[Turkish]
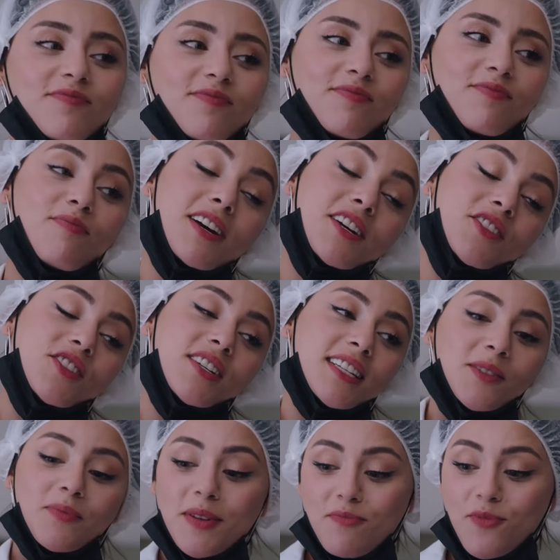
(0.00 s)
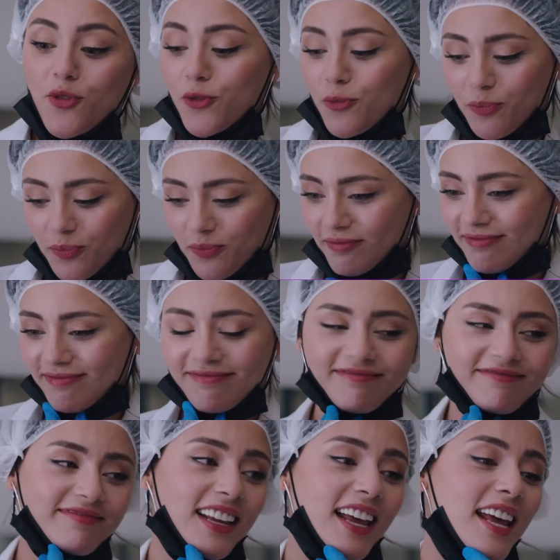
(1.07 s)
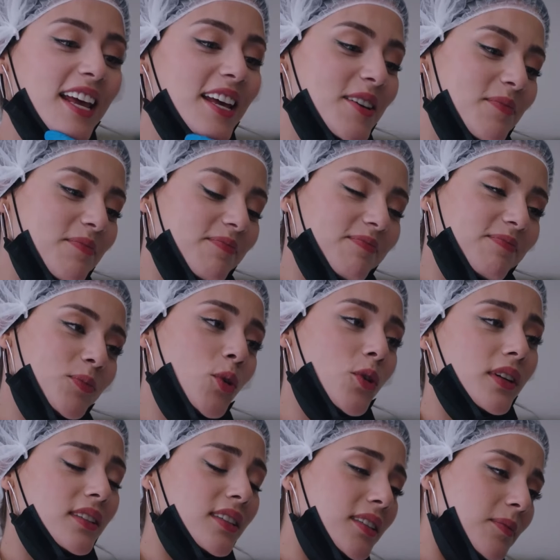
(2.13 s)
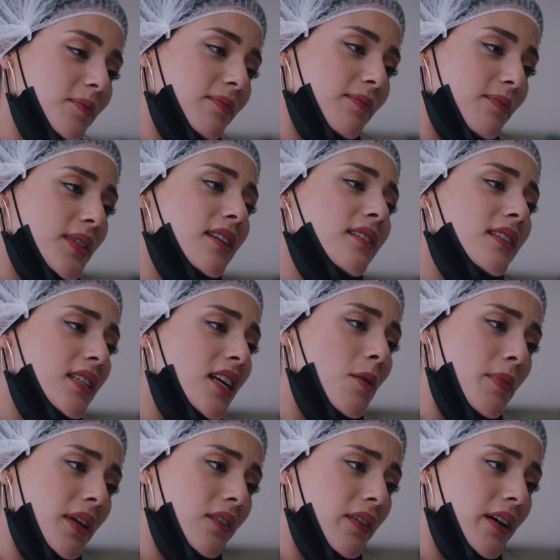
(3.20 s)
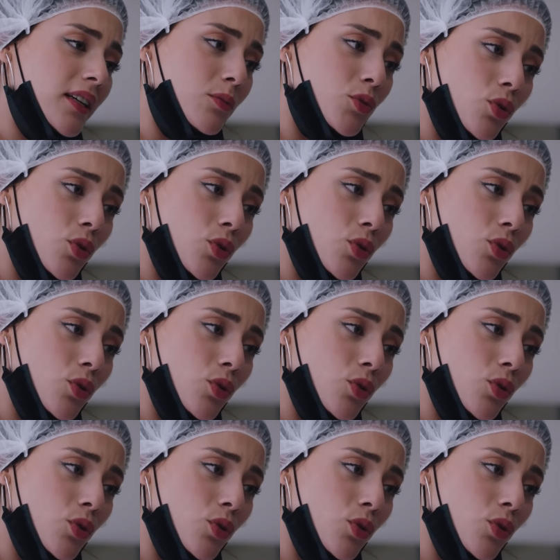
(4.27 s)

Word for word: Bakacağız, bilmiyorum. Bu arada sana da zahmet verdim.